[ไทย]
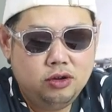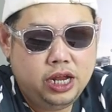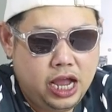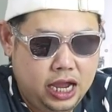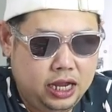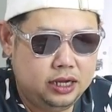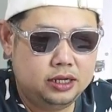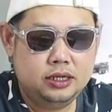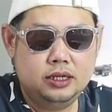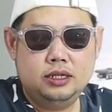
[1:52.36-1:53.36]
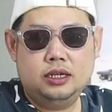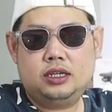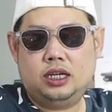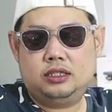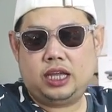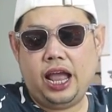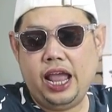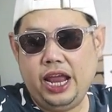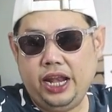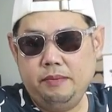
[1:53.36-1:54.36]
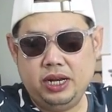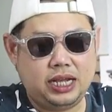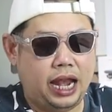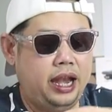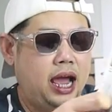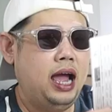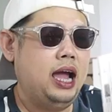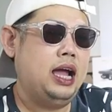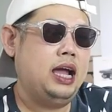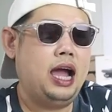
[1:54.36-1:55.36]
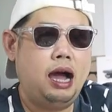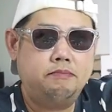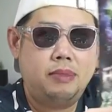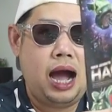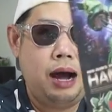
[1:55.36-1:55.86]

เนี่ย ก็เท่ดีเหมือนกันนะ ฮัมมา